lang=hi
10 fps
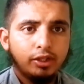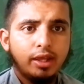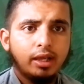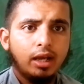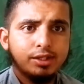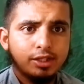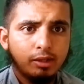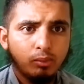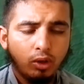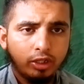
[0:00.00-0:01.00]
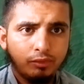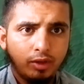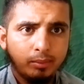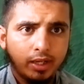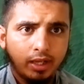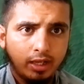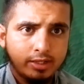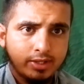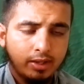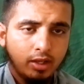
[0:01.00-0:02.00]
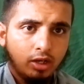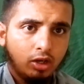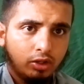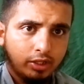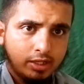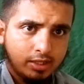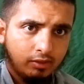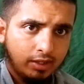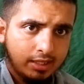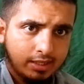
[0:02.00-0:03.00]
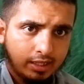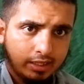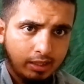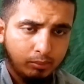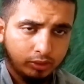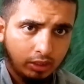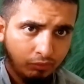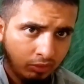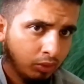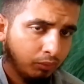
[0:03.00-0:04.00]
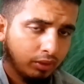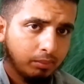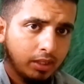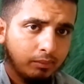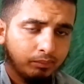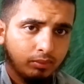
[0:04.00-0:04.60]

ये एक अच्छा मौक़ है मेरे ख्याल से और इस हवाले से अगर ये मुख्तलिफिनों पर भी